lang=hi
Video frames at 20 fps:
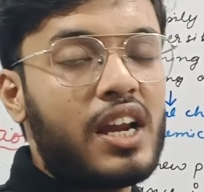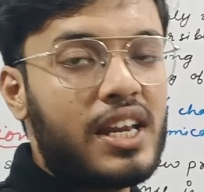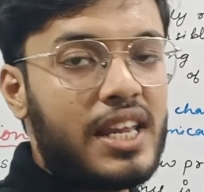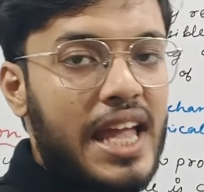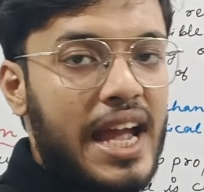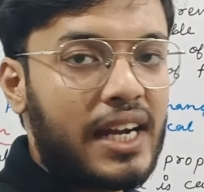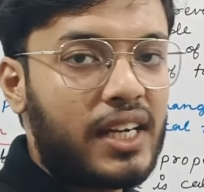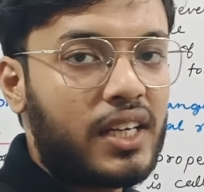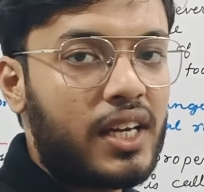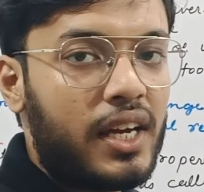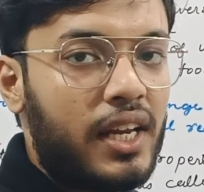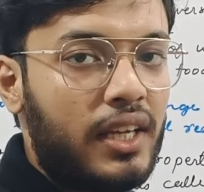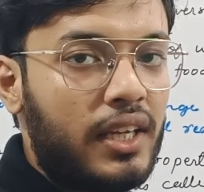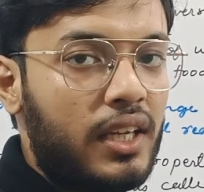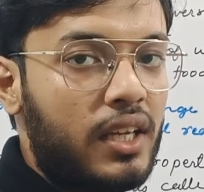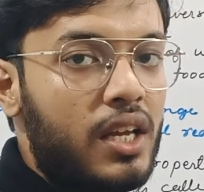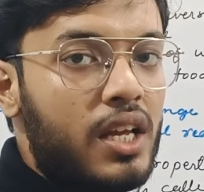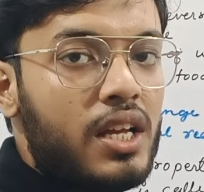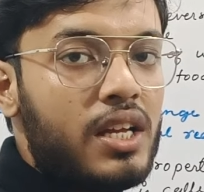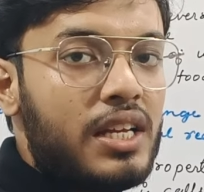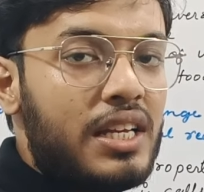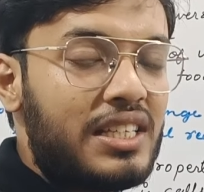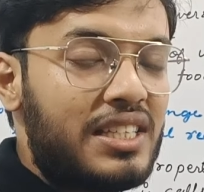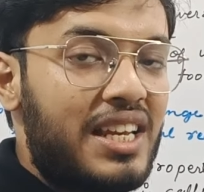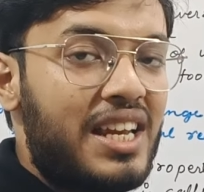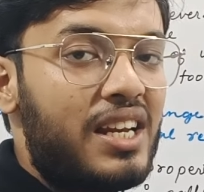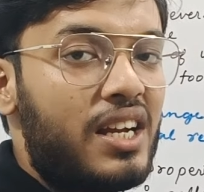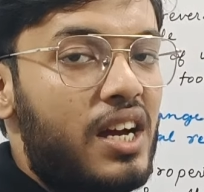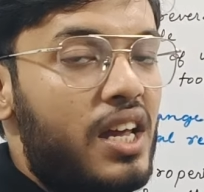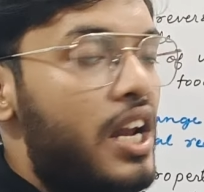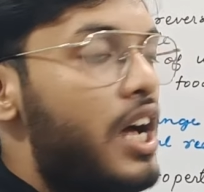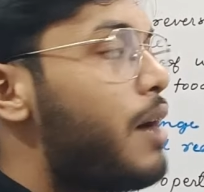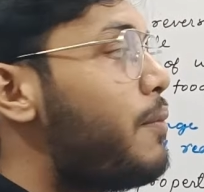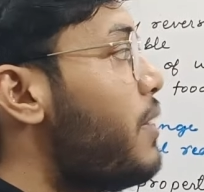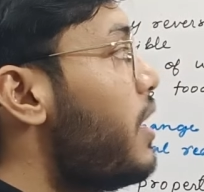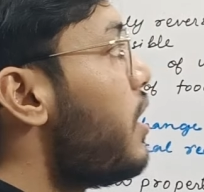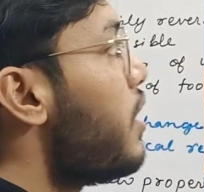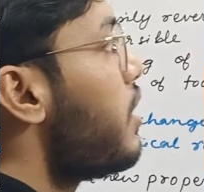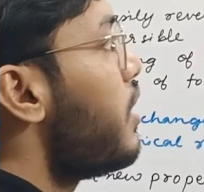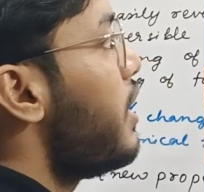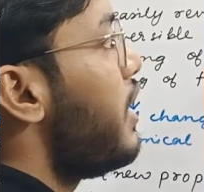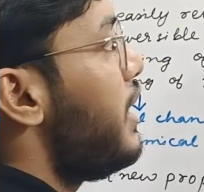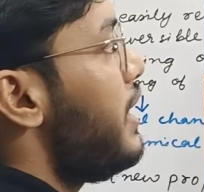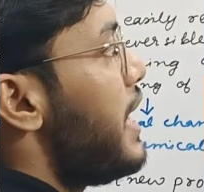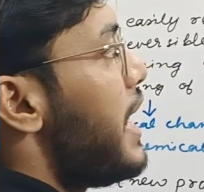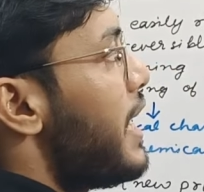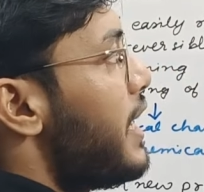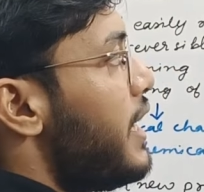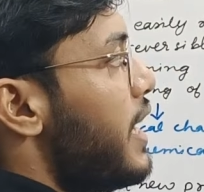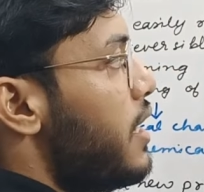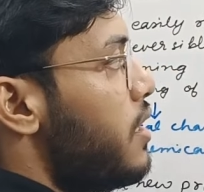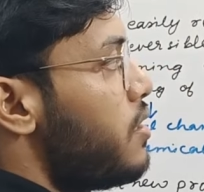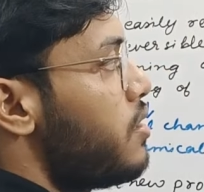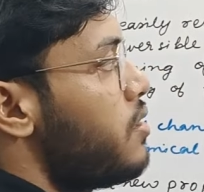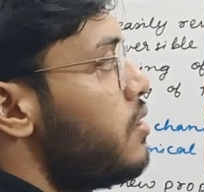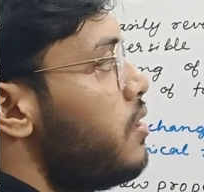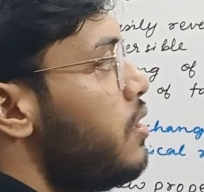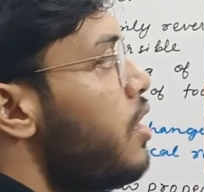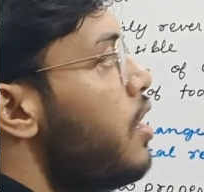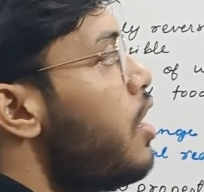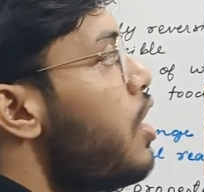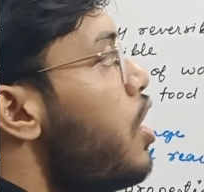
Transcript: रिएक्ट करेंगे इसलिए इनका नाम है रिएक्टेंट्स